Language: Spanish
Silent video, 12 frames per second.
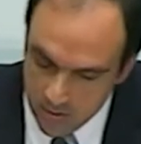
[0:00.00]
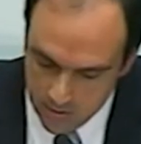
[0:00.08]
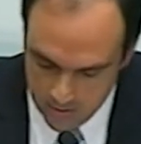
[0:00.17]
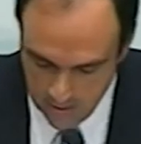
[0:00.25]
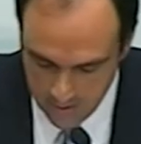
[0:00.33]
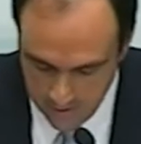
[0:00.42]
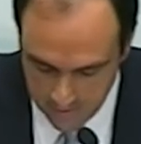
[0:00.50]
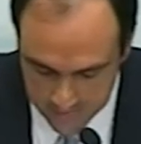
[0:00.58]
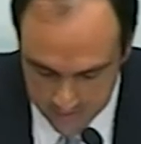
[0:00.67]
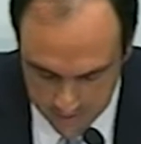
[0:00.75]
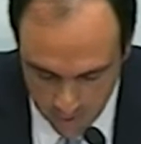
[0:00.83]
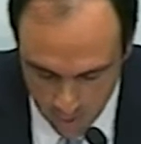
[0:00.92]
asistido
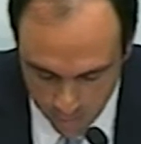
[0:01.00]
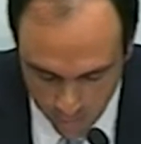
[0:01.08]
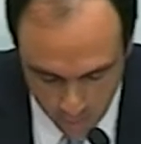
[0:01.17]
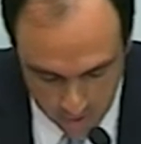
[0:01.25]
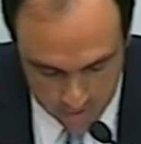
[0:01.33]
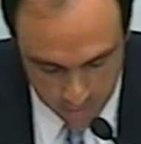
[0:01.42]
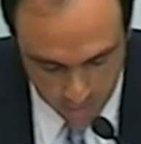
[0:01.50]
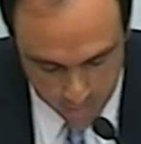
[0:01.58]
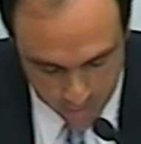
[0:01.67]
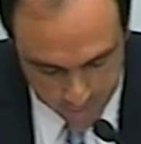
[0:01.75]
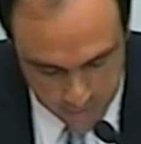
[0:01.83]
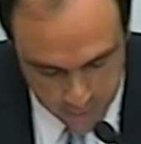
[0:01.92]
por un equipo
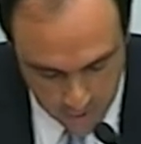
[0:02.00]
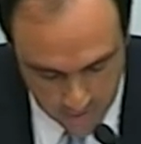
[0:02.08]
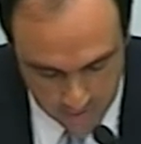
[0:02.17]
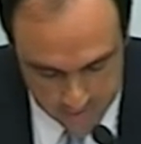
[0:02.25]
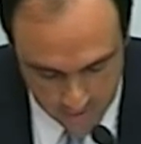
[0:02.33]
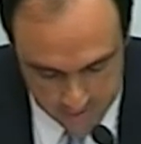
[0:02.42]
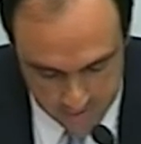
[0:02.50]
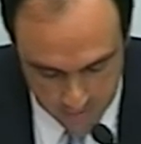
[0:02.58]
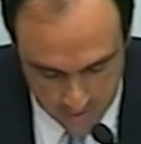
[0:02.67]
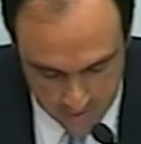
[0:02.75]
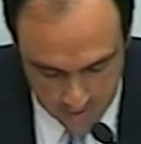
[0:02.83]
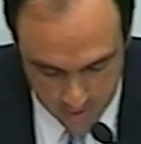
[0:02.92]
profesional
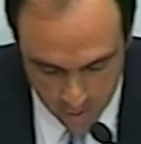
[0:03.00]
interdisciplinario